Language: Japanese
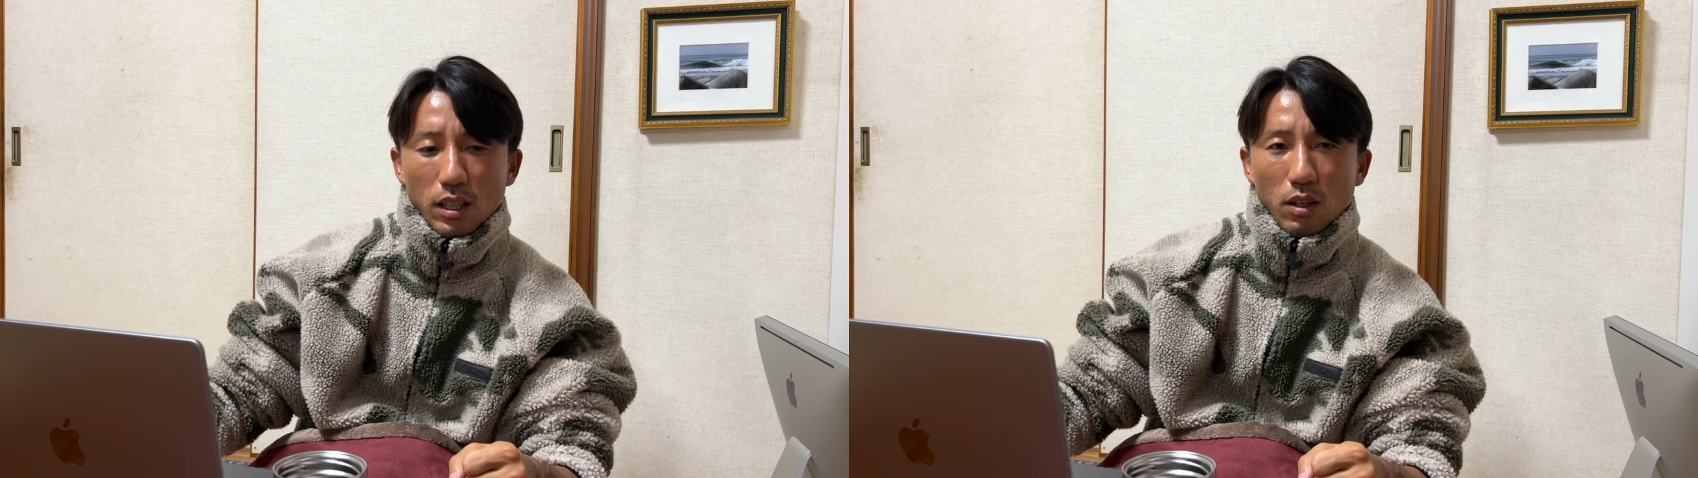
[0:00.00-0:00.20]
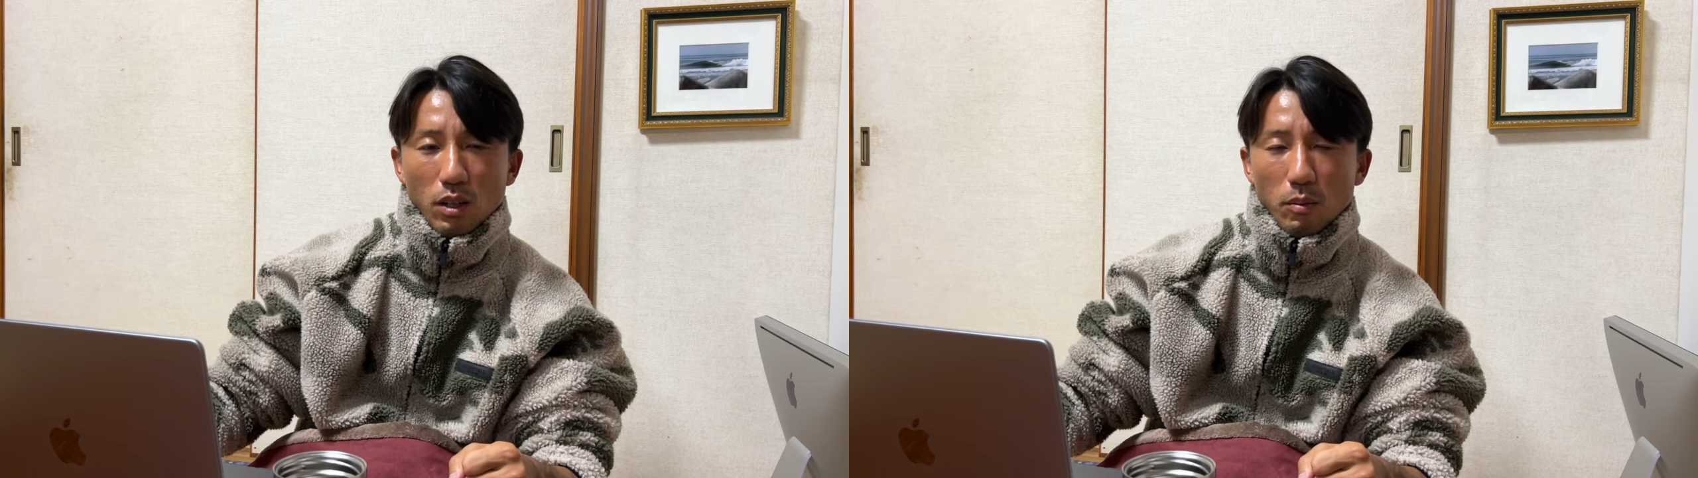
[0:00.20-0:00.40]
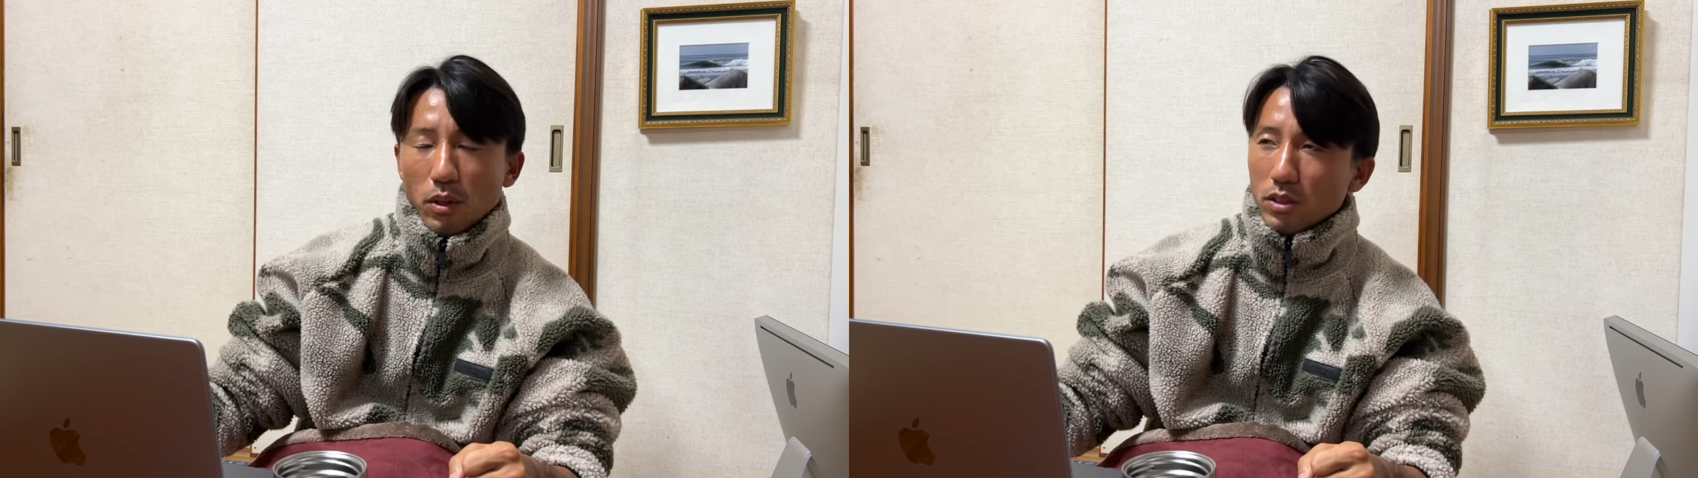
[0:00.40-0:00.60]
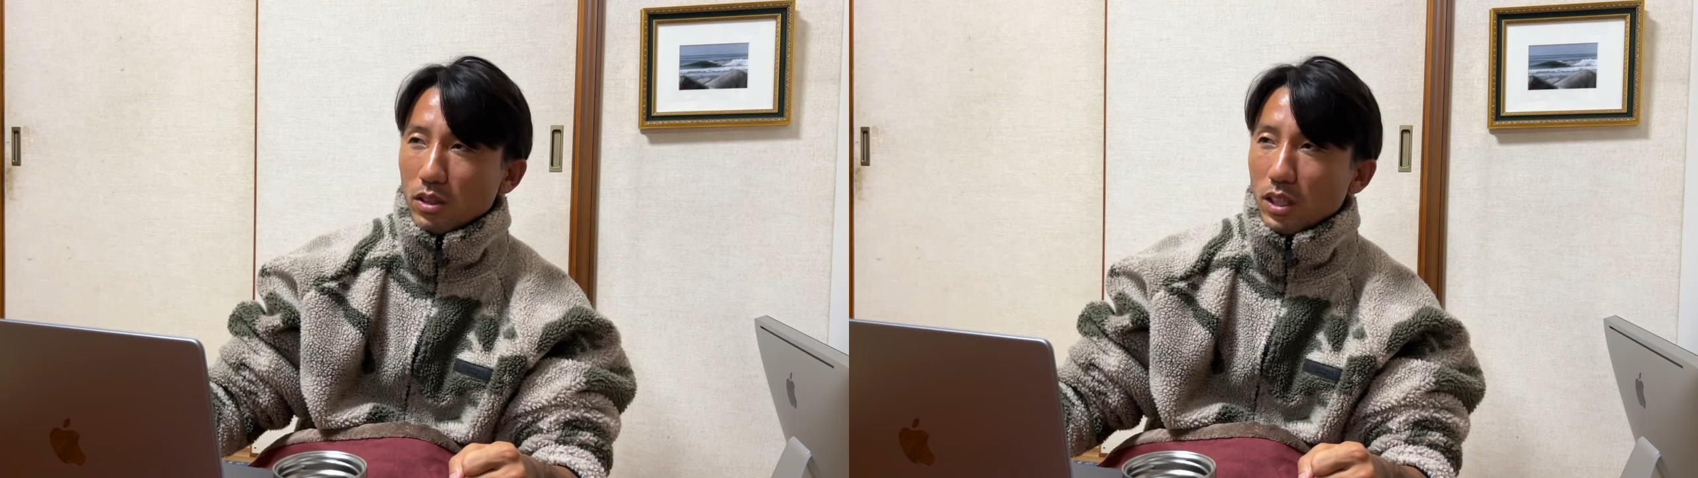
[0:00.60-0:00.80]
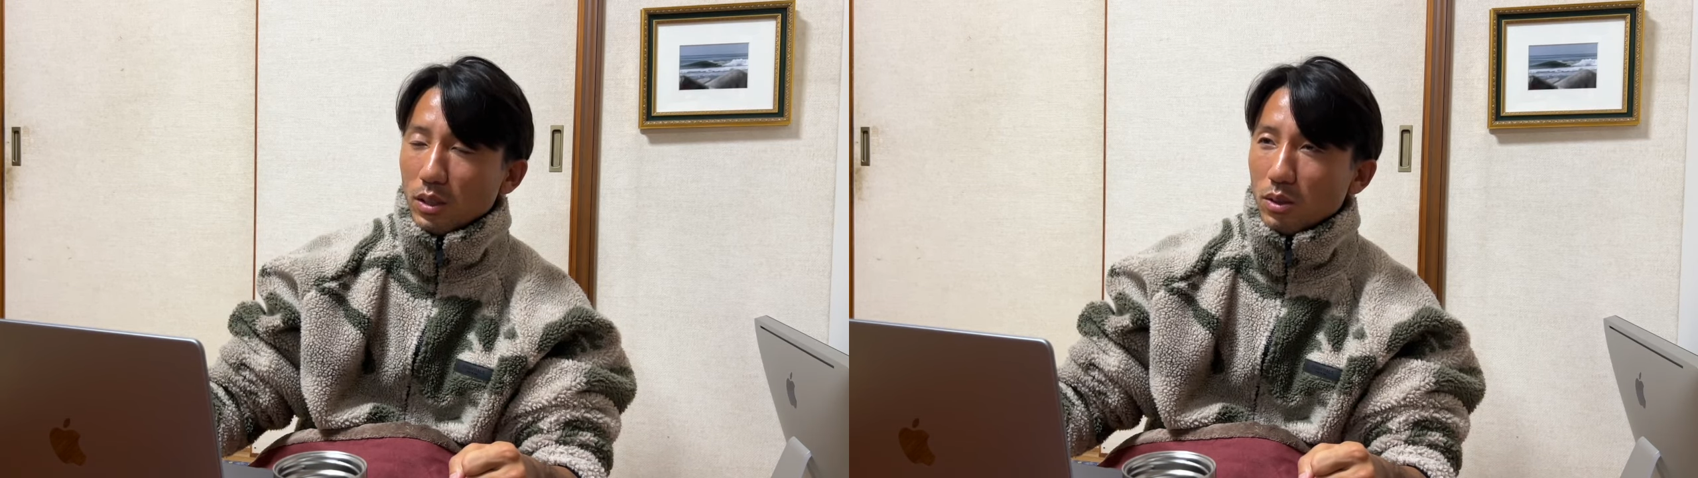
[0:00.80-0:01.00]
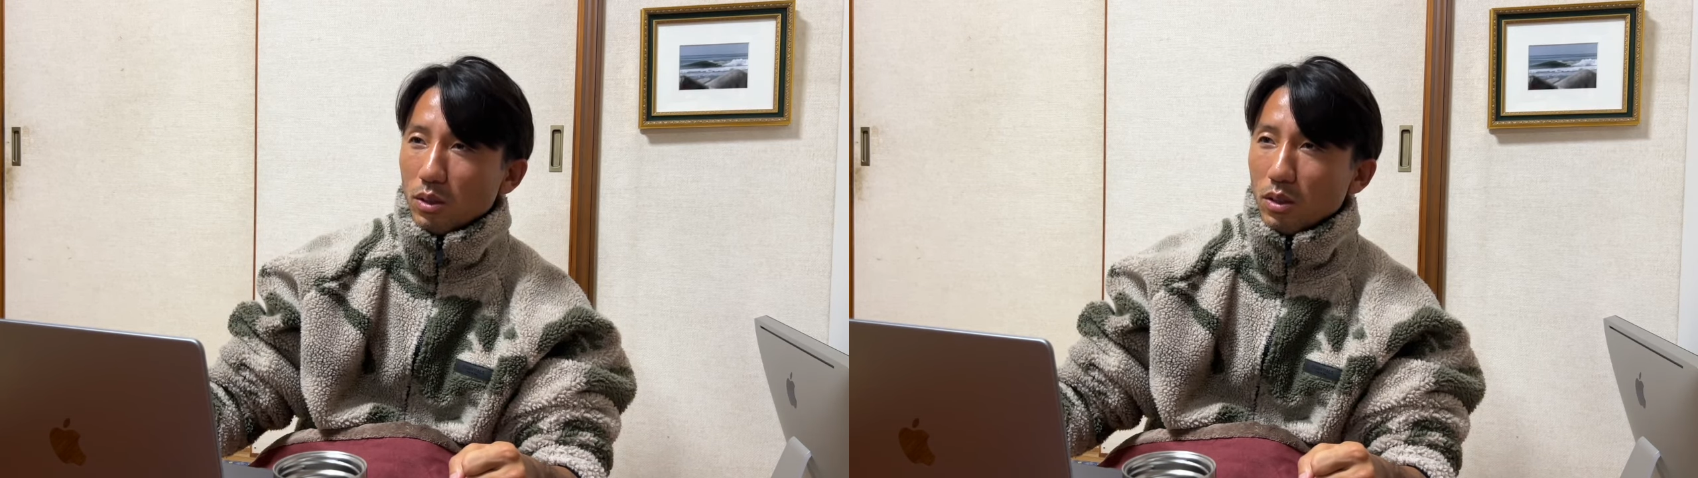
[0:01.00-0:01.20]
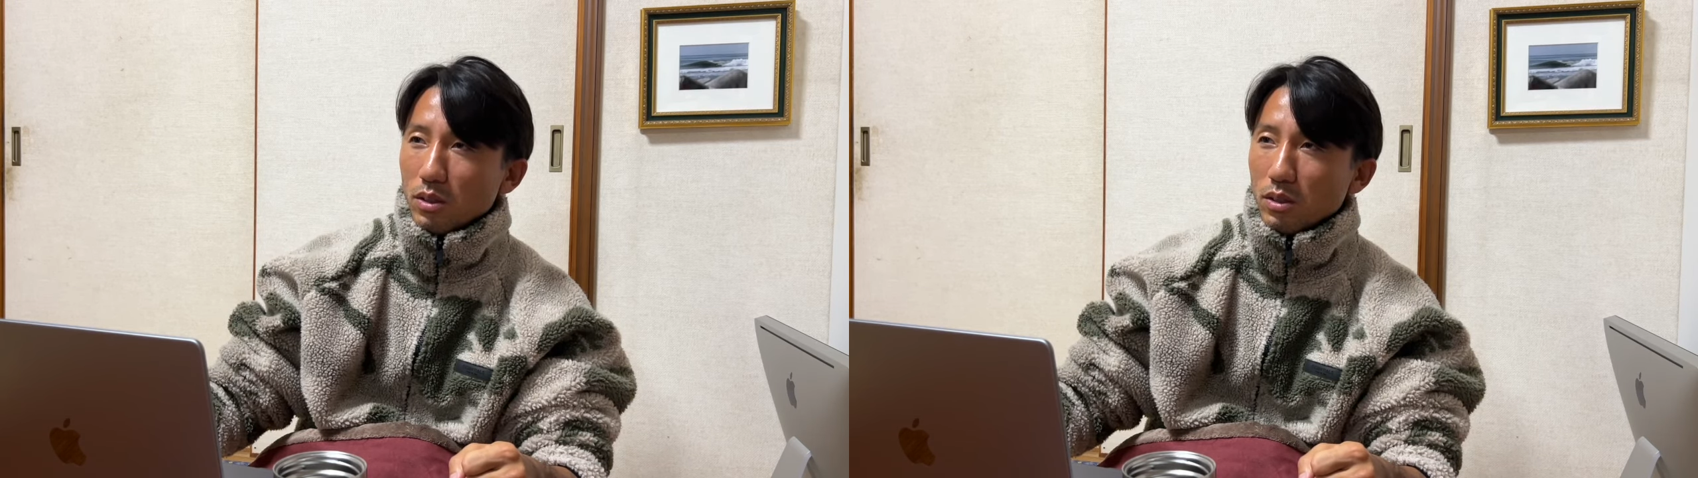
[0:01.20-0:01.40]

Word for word: これ僕、あの、その、